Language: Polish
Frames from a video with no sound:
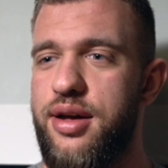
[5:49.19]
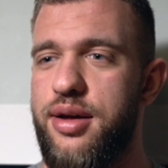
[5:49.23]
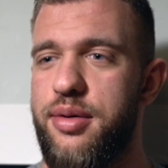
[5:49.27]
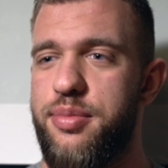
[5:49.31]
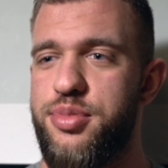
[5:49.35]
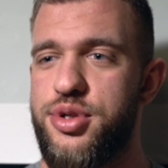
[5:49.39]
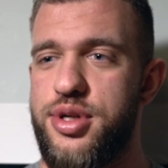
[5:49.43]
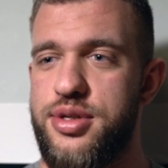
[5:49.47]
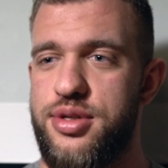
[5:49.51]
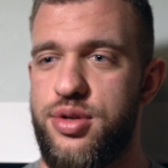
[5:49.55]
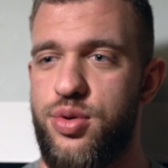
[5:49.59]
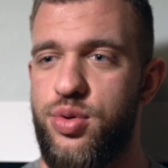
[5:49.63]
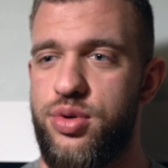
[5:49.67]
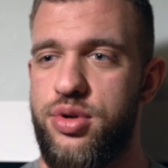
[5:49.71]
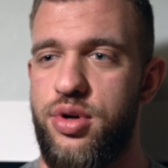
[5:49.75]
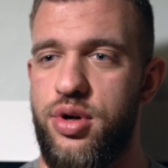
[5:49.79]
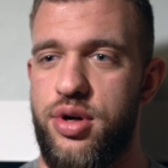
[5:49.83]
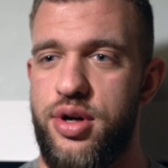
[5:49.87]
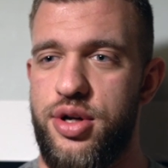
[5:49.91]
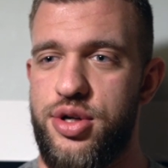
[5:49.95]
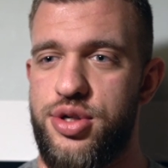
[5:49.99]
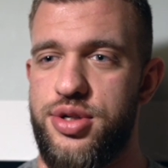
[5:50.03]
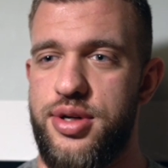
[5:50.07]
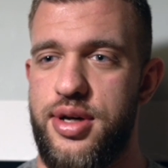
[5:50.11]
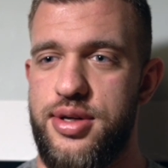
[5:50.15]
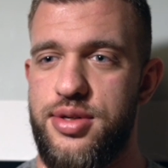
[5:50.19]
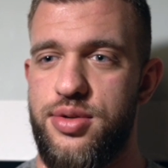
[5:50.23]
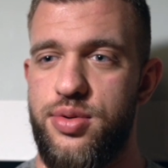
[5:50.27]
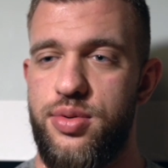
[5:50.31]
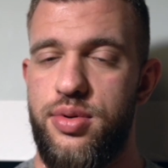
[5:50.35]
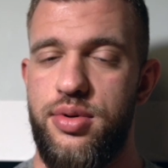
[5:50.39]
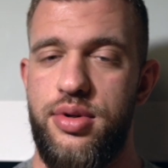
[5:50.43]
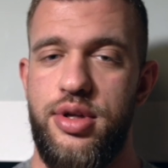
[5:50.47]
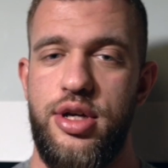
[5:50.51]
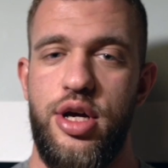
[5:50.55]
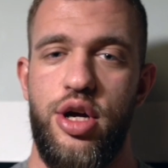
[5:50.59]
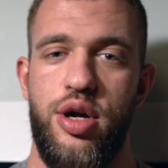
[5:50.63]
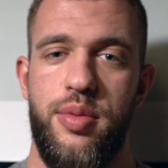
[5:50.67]
przez krótki okres czasu,
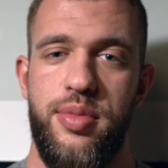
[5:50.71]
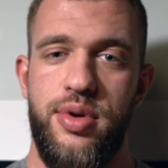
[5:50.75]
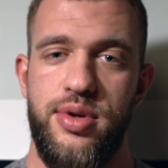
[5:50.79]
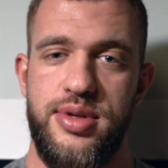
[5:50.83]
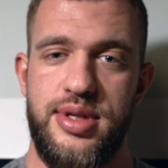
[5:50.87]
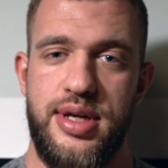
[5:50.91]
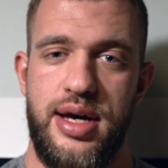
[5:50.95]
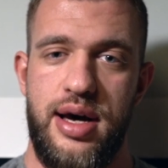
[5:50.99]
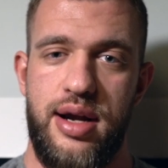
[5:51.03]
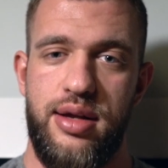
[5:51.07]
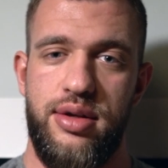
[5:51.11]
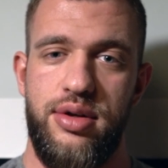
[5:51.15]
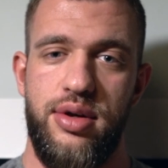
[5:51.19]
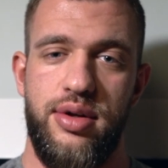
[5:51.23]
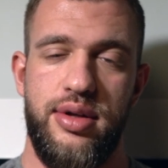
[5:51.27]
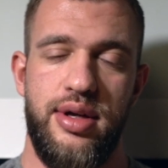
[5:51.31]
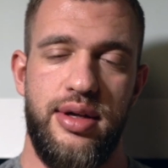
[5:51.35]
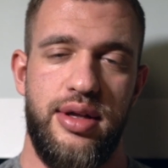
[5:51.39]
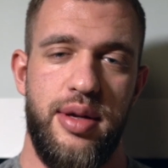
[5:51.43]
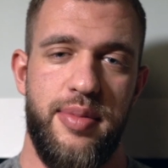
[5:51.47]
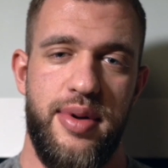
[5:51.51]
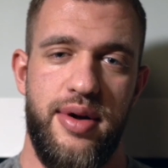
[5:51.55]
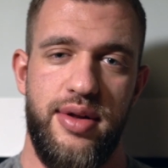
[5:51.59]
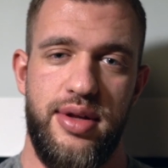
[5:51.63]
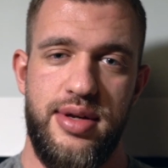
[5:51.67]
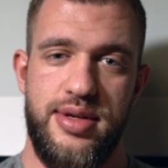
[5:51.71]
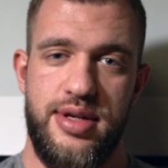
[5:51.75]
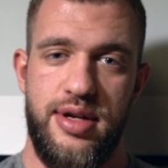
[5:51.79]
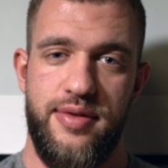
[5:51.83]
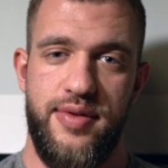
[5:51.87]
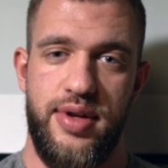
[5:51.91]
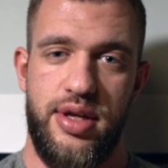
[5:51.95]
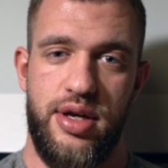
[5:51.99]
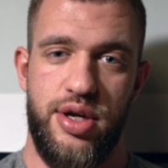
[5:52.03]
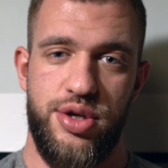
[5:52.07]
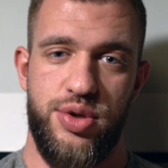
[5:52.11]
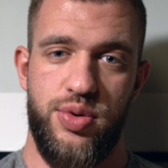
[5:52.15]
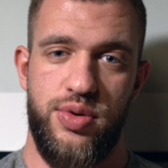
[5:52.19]
nie robiąc cardio, tak naprawdę
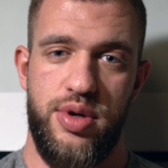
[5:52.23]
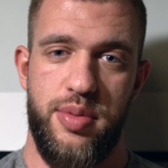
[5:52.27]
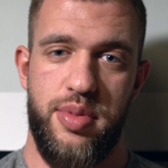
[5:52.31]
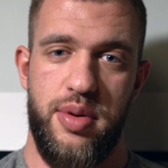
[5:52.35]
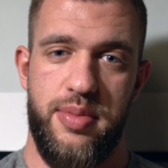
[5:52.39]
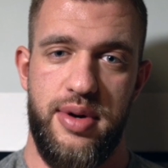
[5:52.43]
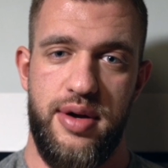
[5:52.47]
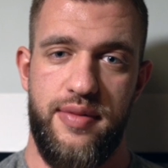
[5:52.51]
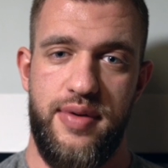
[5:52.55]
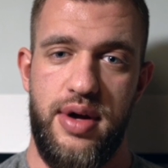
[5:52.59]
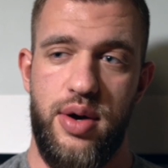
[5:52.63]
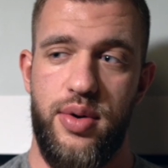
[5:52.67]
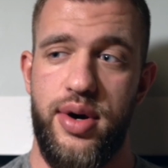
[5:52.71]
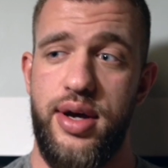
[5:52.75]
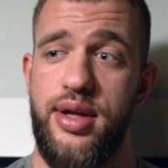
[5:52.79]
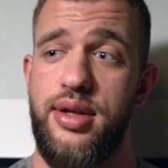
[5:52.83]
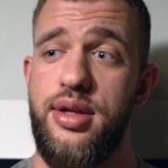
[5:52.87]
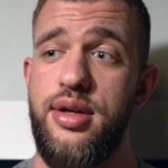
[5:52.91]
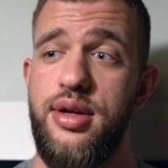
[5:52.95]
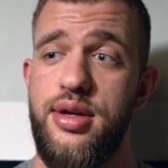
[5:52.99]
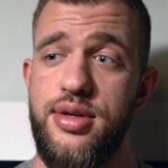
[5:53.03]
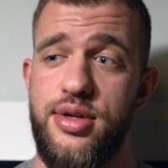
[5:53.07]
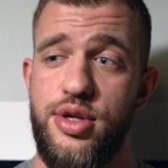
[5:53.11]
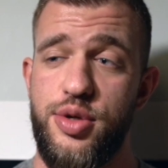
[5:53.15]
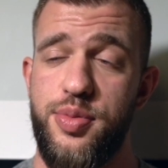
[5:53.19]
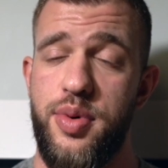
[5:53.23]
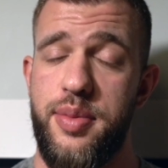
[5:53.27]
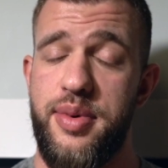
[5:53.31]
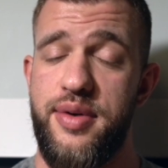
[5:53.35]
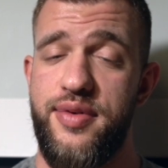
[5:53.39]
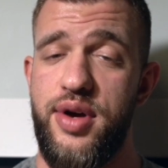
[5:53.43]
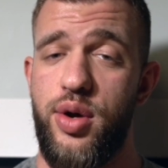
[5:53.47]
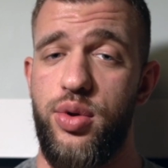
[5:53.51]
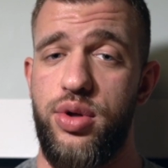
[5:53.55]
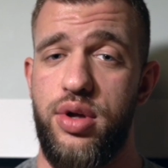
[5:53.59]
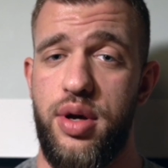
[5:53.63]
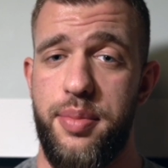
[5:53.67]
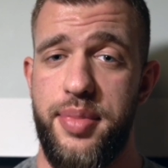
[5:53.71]
sylwetka się nie poprawiała. Jedynie coś
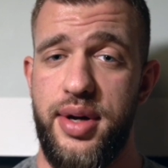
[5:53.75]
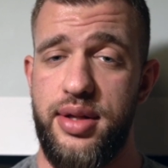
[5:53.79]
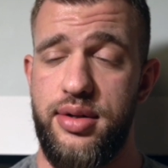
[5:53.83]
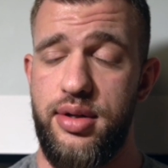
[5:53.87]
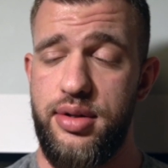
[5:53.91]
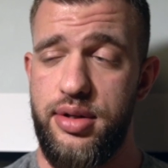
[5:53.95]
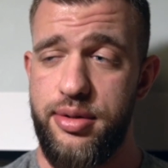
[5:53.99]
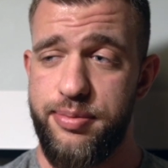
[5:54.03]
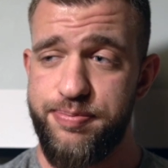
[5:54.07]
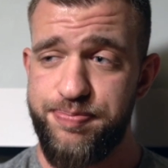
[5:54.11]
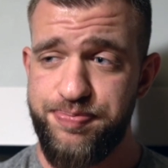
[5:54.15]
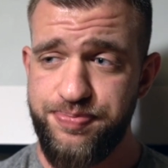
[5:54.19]
poprawiało to apetyt.